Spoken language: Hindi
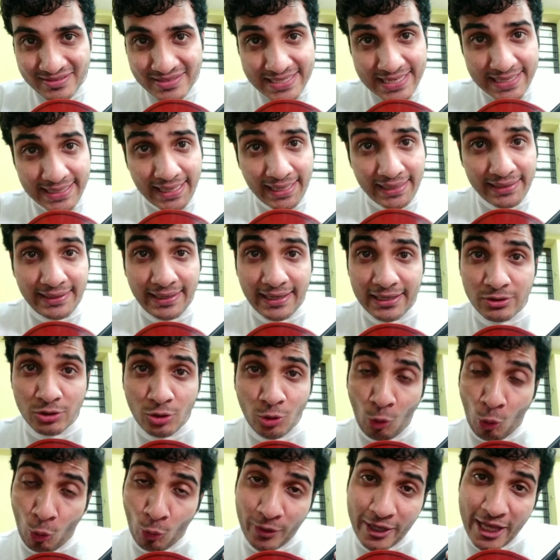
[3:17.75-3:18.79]
ठीक है ये
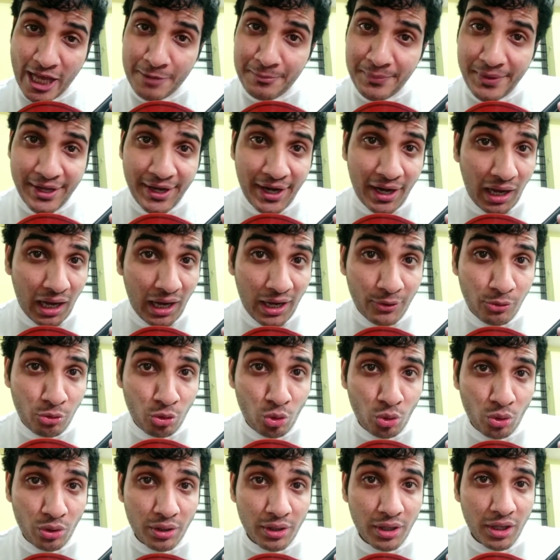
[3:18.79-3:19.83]
तो हो गया हमारा
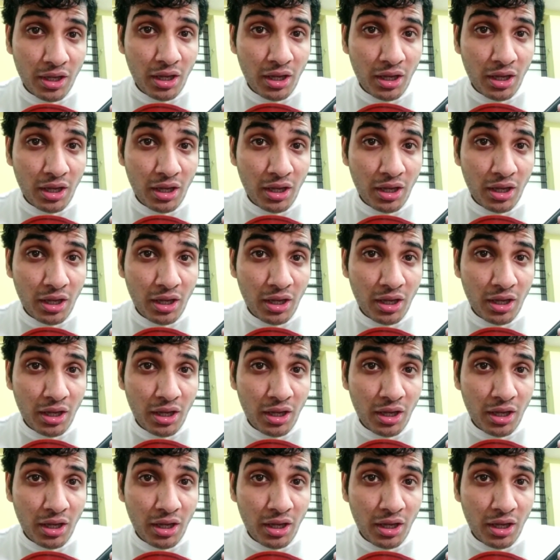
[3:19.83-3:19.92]
आरोह